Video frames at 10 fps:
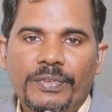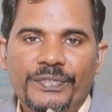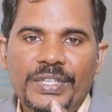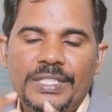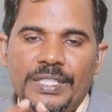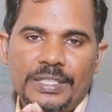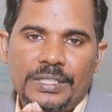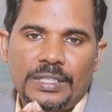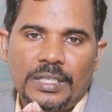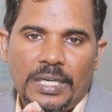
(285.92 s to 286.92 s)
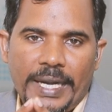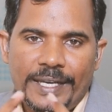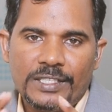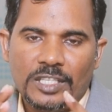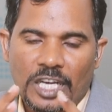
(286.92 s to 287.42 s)
ஃபிஃப்டி சிக்ஸ்
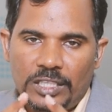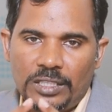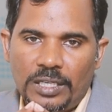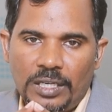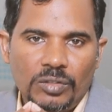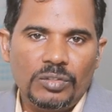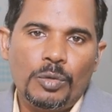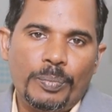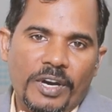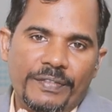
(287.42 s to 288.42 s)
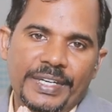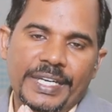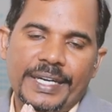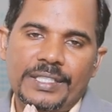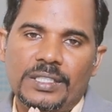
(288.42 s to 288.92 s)
லேக்ஸ் அந்த அளவுக்கு தான் ப்ராஃபிட்
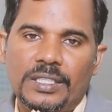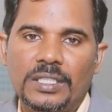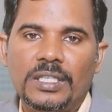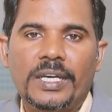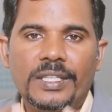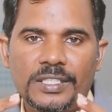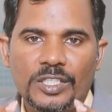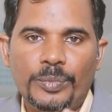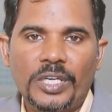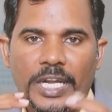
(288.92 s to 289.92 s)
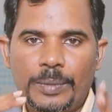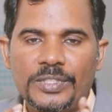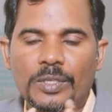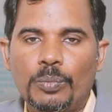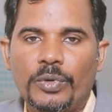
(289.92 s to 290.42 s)
கிடச்சிருக்கு அதே சமயம்
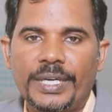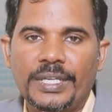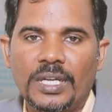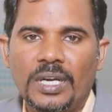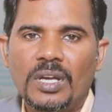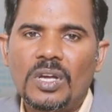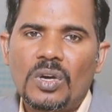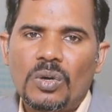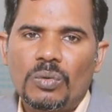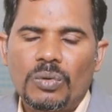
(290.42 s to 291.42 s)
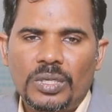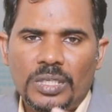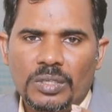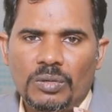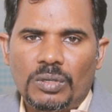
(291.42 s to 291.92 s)
லம்சம் போட்டிங்கன்னா உங்களுக்கு